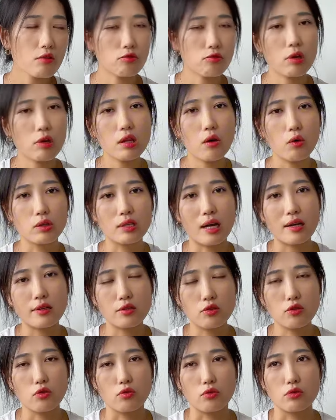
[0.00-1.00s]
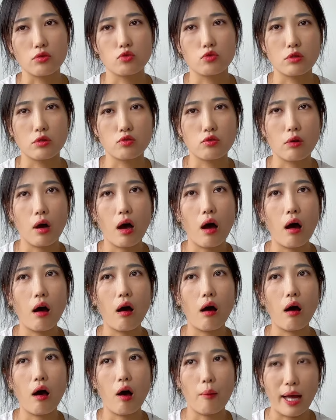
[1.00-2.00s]
所以呢，我当时有，我就觉得说，
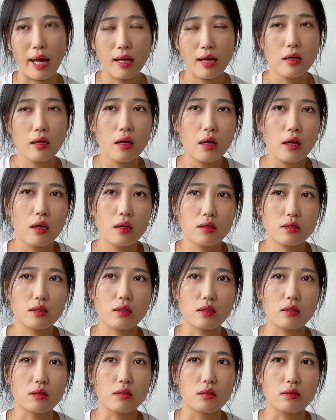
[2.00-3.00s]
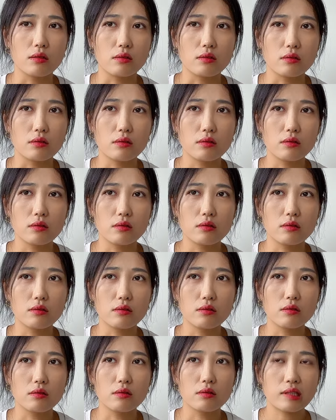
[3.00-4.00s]
啊，好吧，这个。
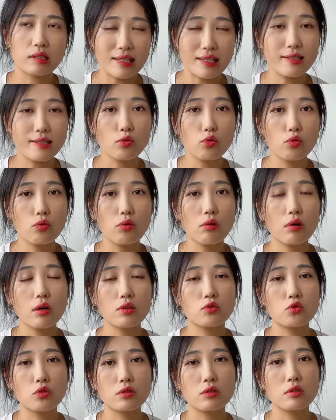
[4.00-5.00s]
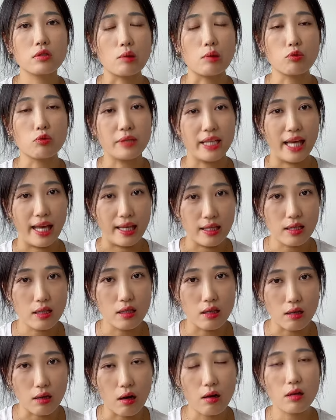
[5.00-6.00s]
三千多确实也不便
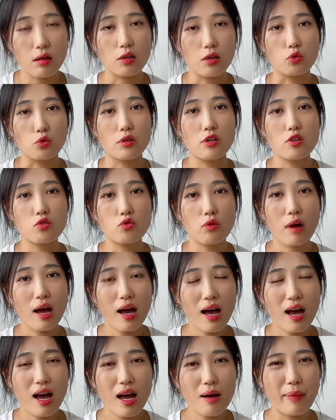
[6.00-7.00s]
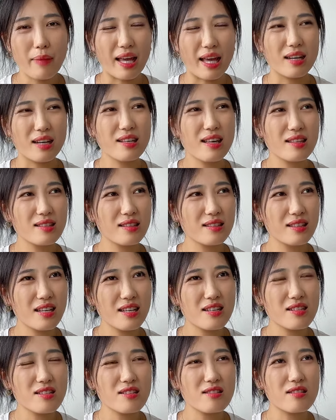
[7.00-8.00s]
宜，然后也很多人说啊，买个液晶
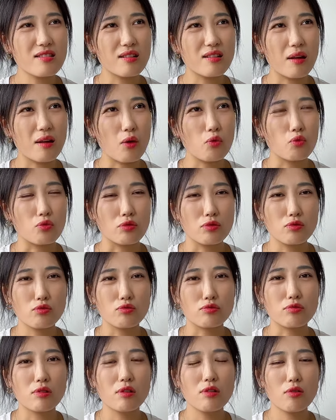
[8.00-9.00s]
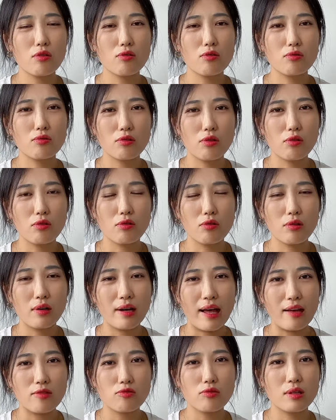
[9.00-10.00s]
电视啊，五十五寸、六六十
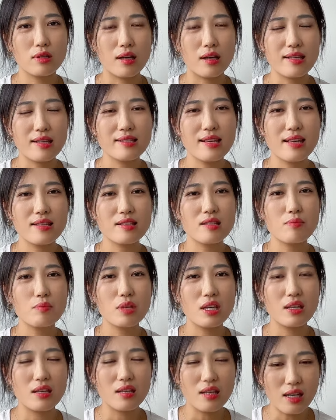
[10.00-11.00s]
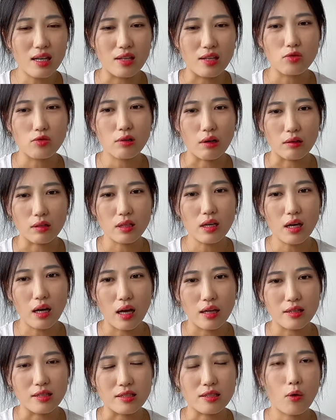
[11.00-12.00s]
来寸的，一千新币以里就搞定
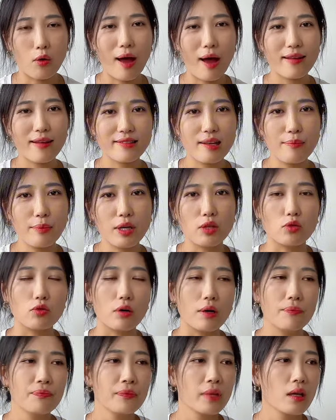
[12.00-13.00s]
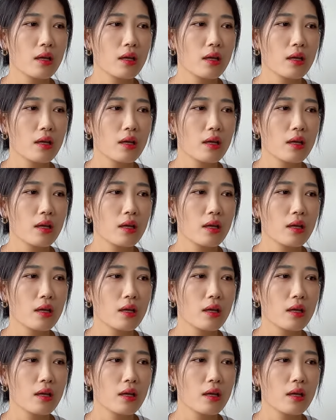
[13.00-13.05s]
了，你这花了三倍多。